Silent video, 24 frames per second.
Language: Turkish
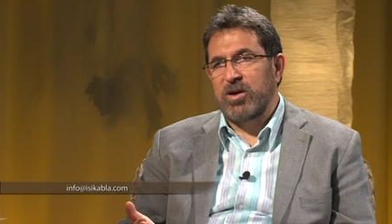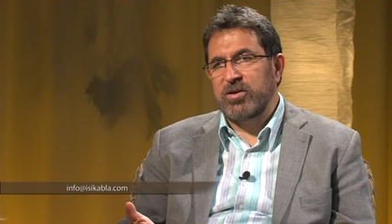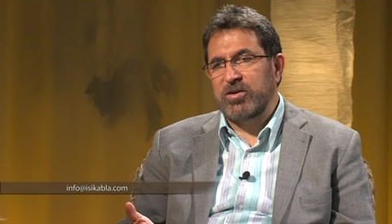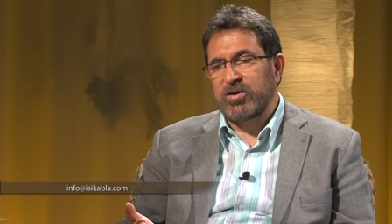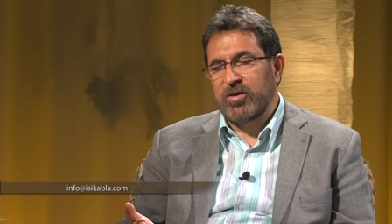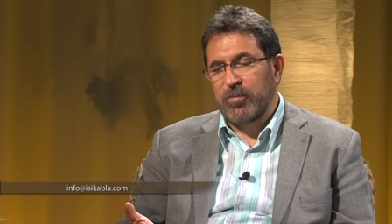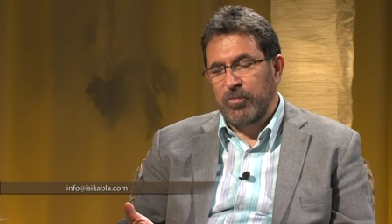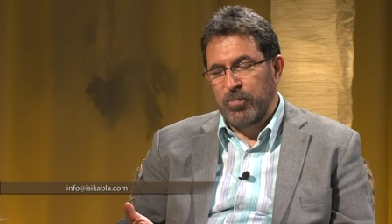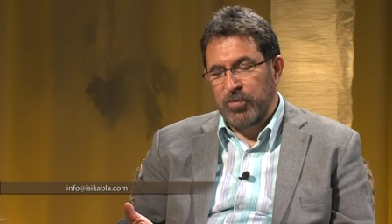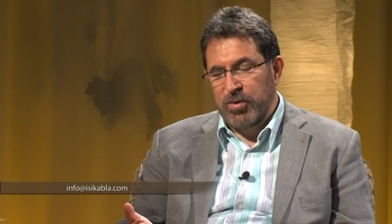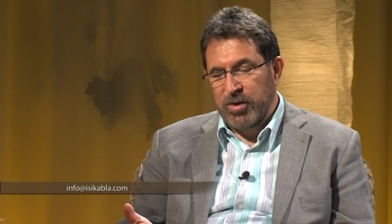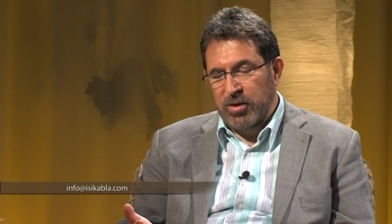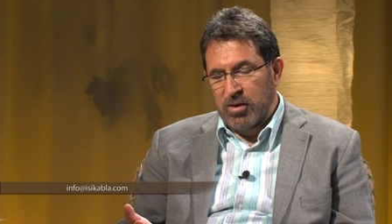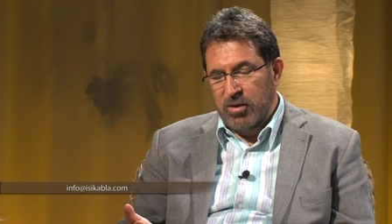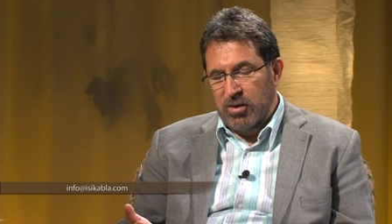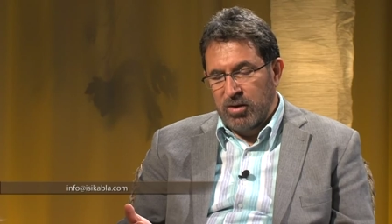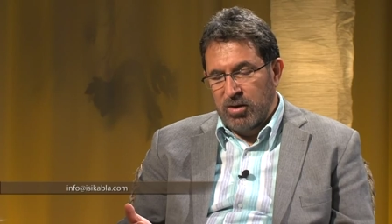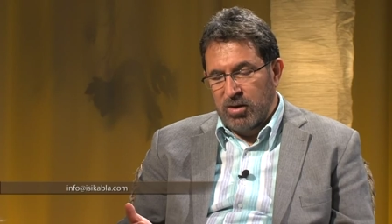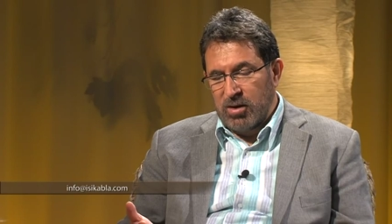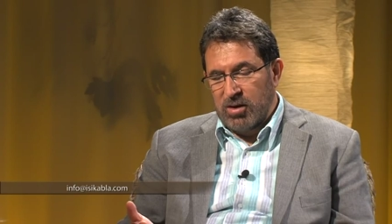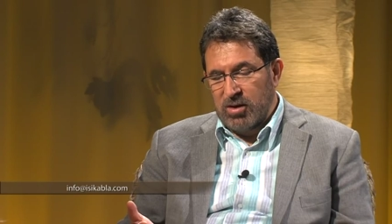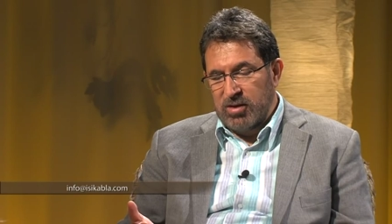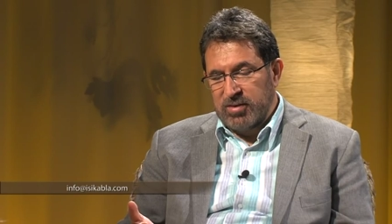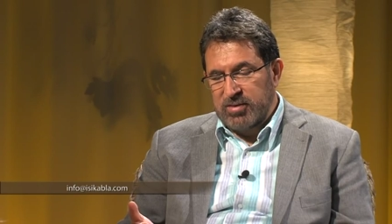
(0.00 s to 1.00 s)
var.
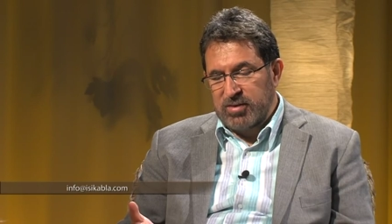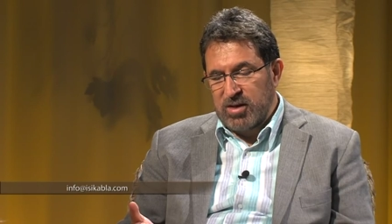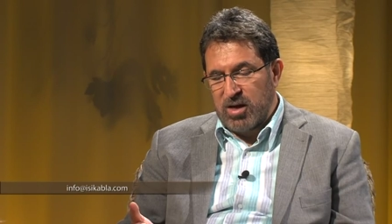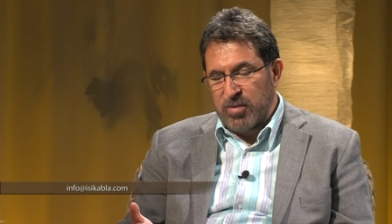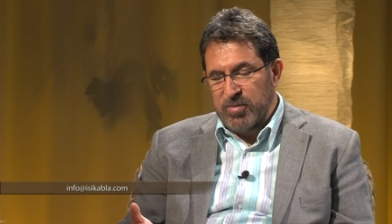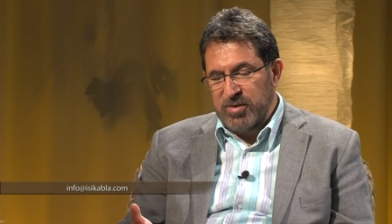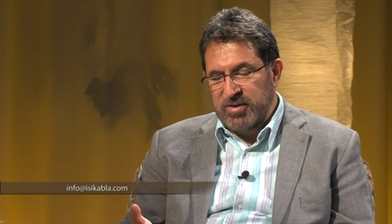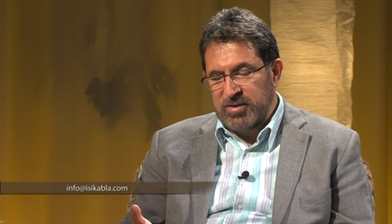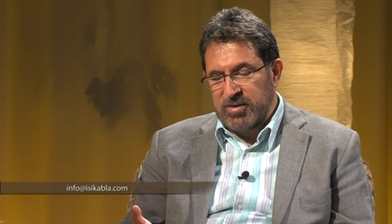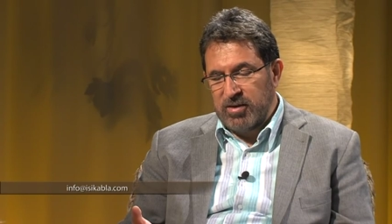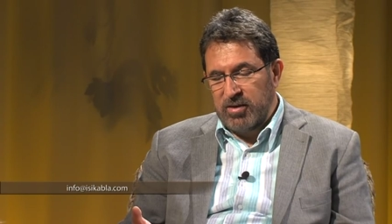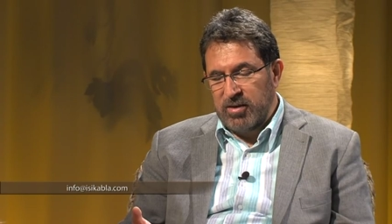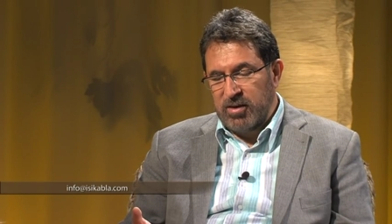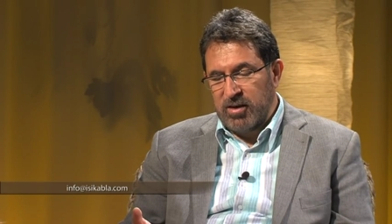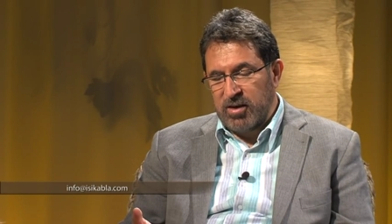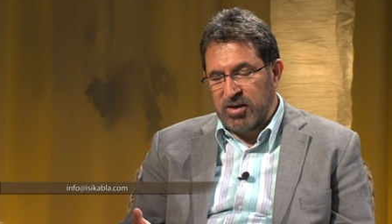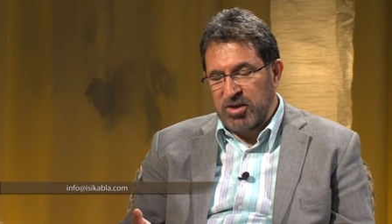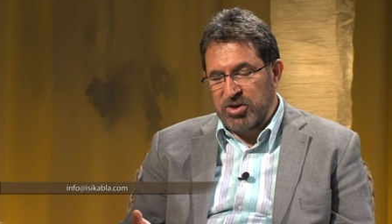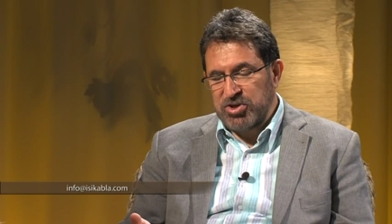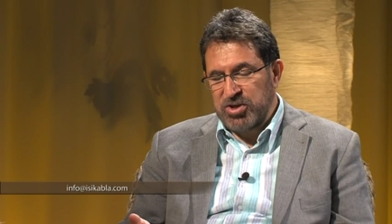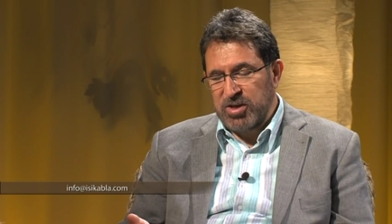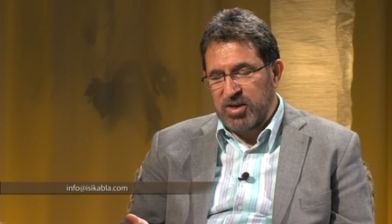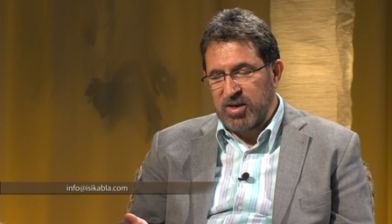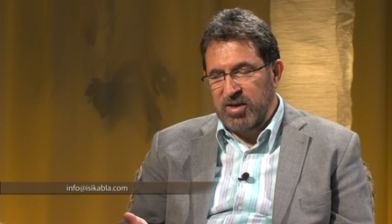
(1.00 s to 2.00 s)
İsa Mesih
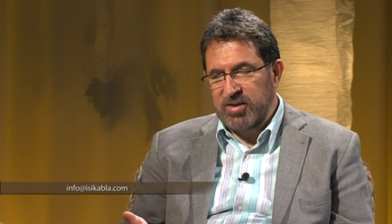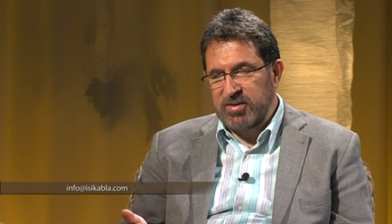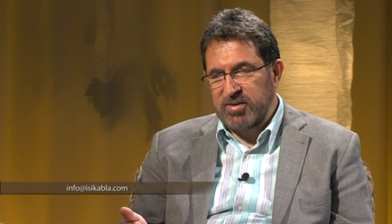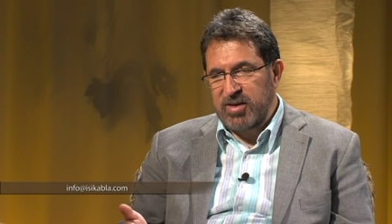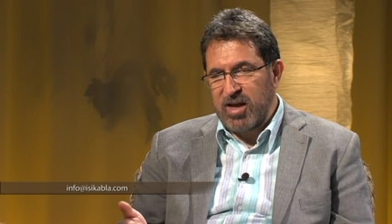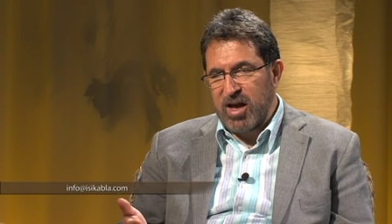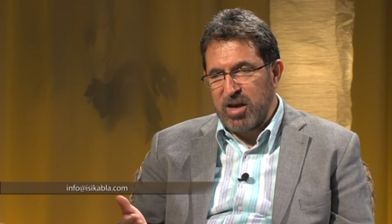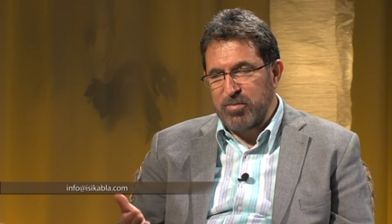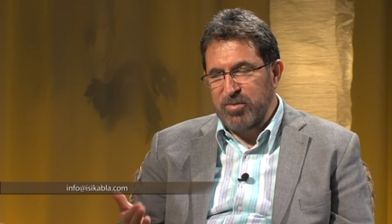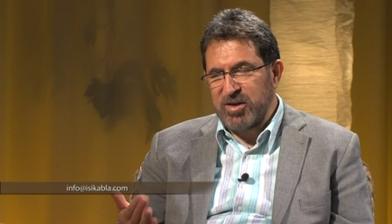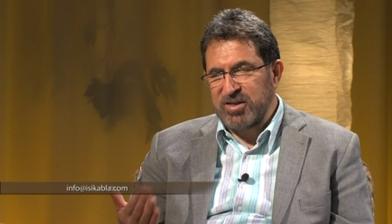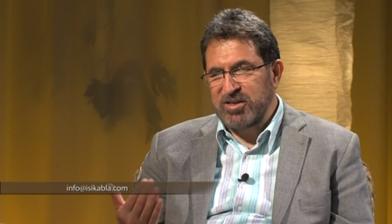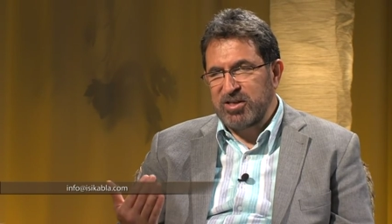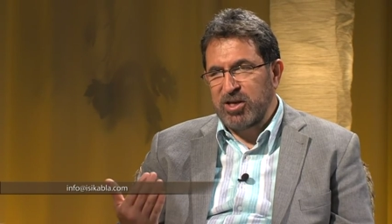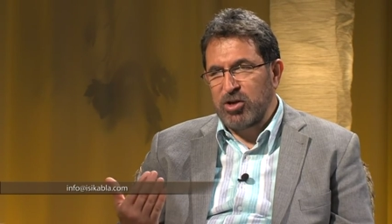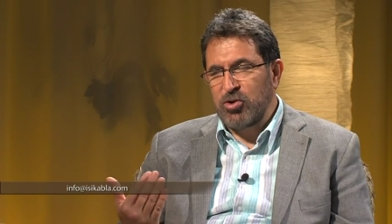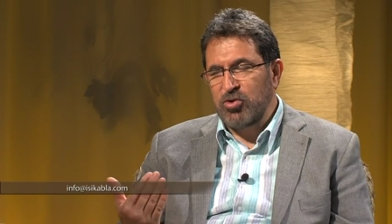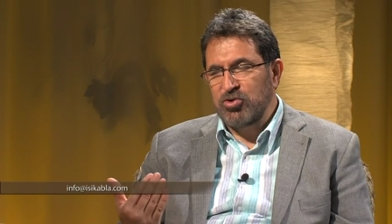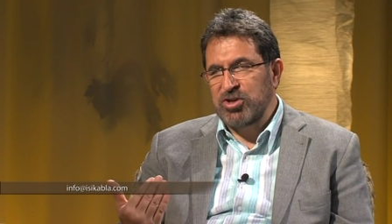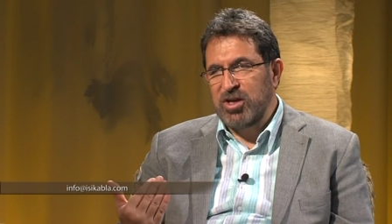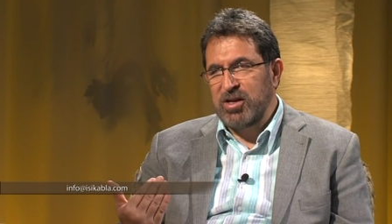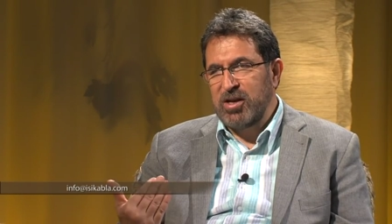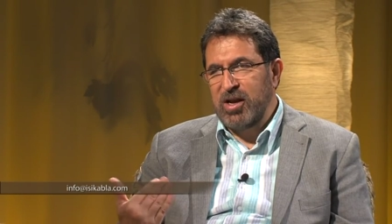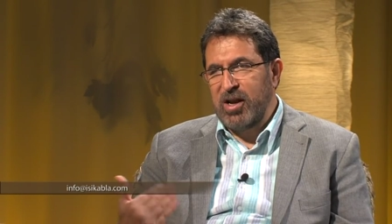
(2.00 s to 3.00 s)
ikinci kez
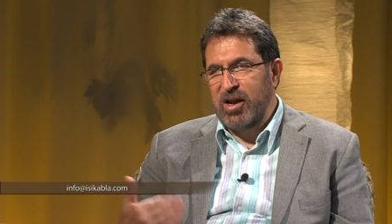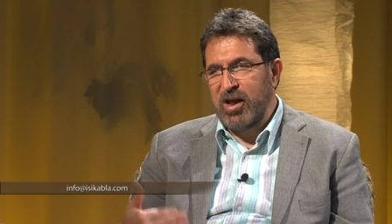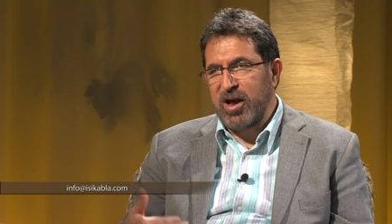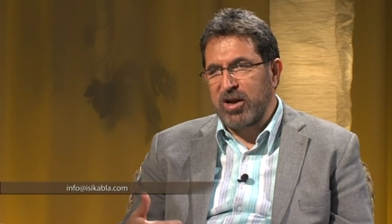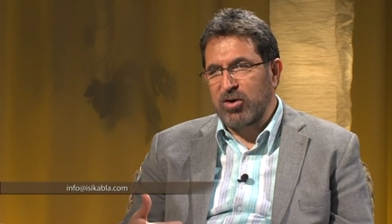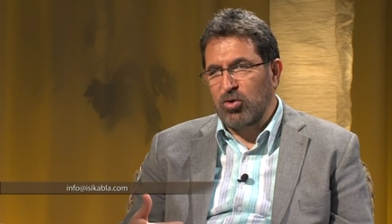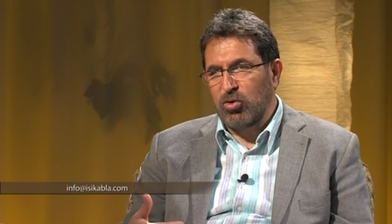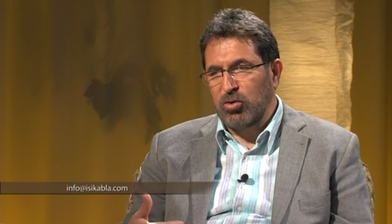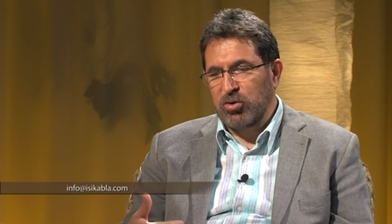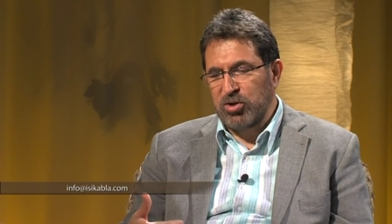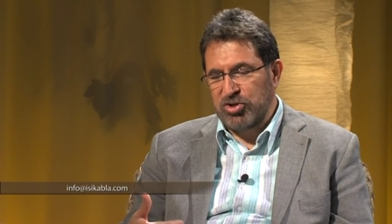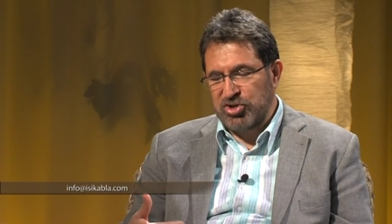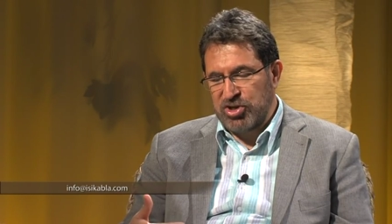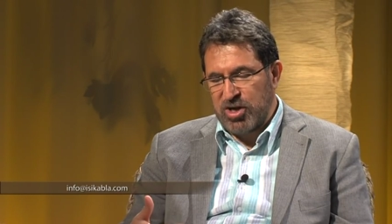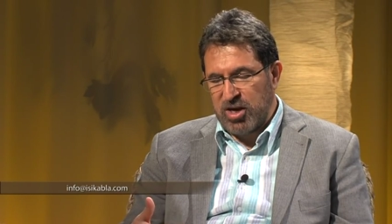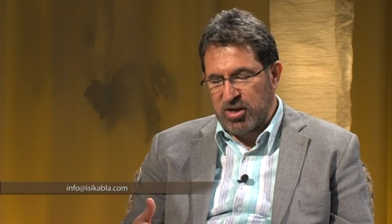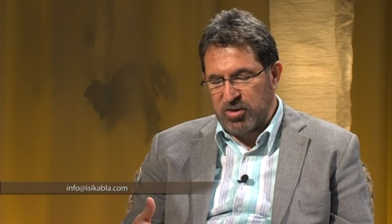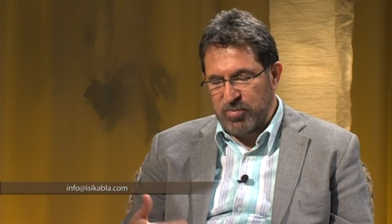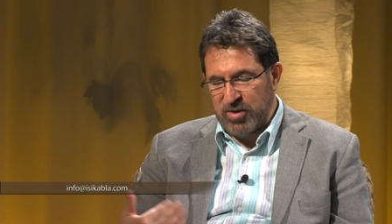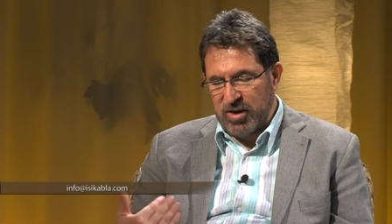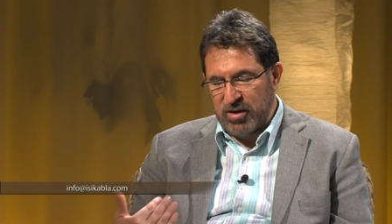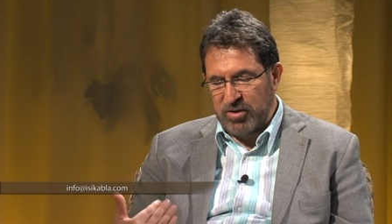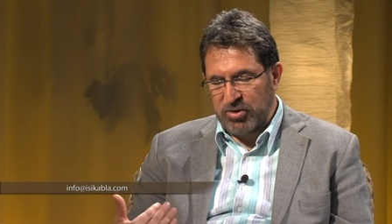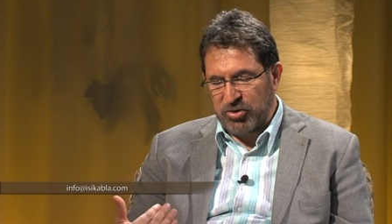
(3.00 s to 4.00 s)
gelmezden önce neler
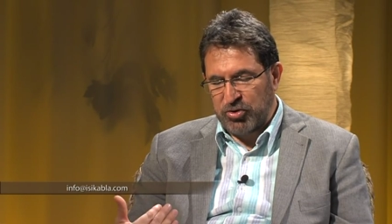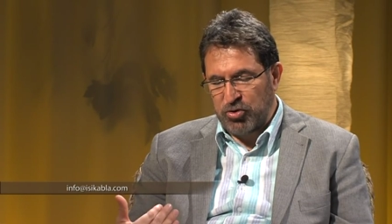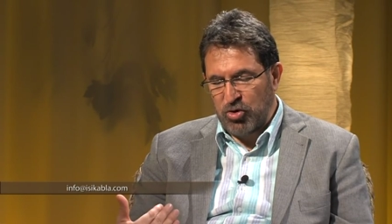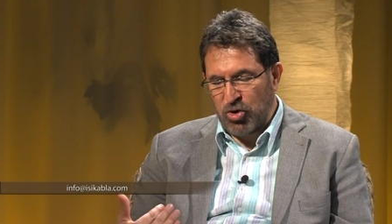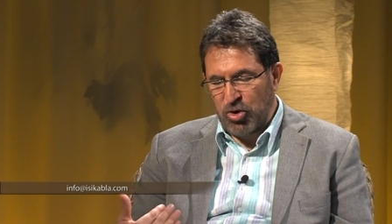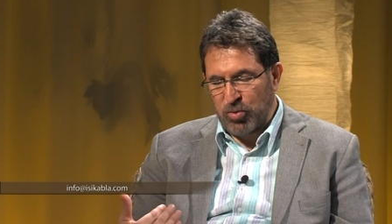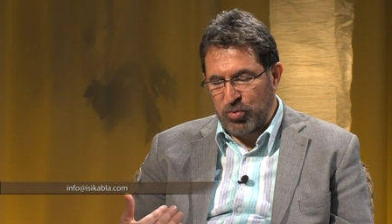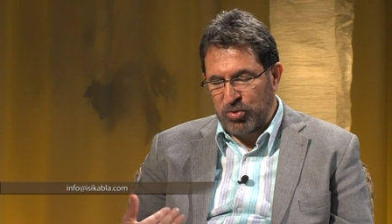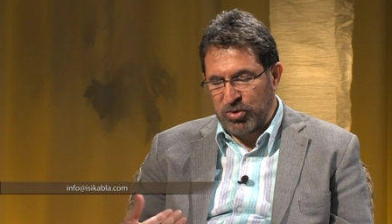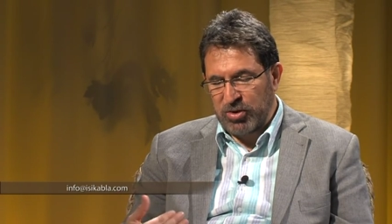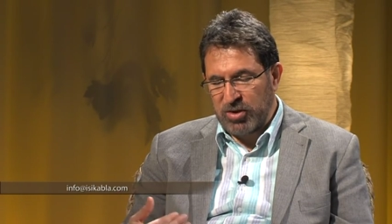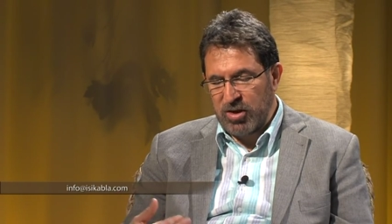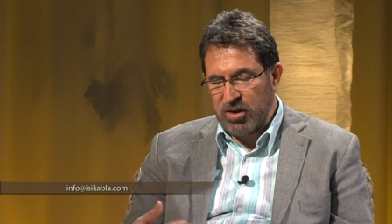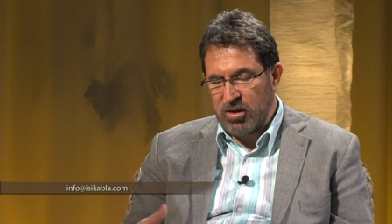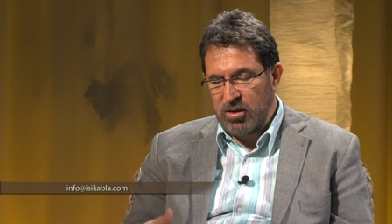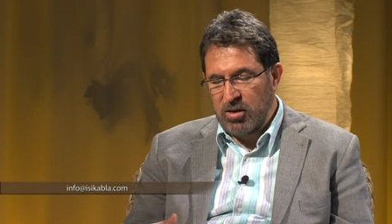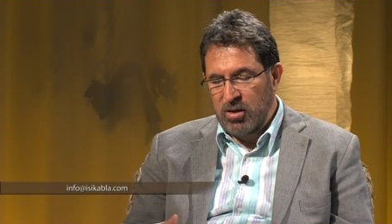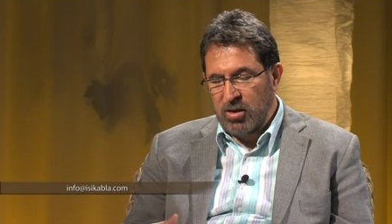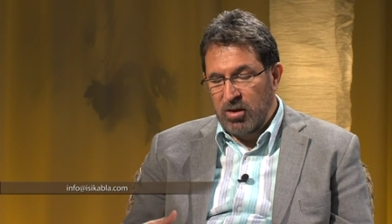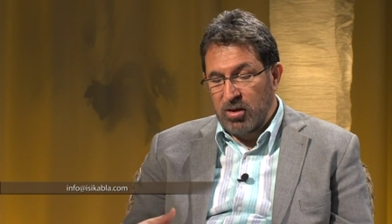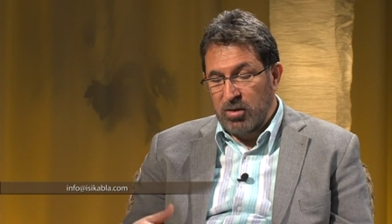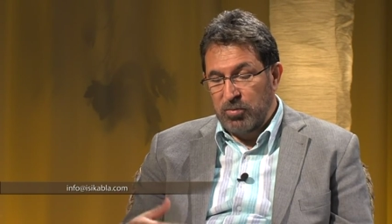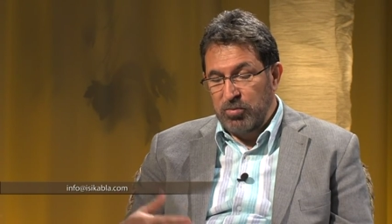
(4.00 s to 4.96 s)
olacağını belirtiyor burada.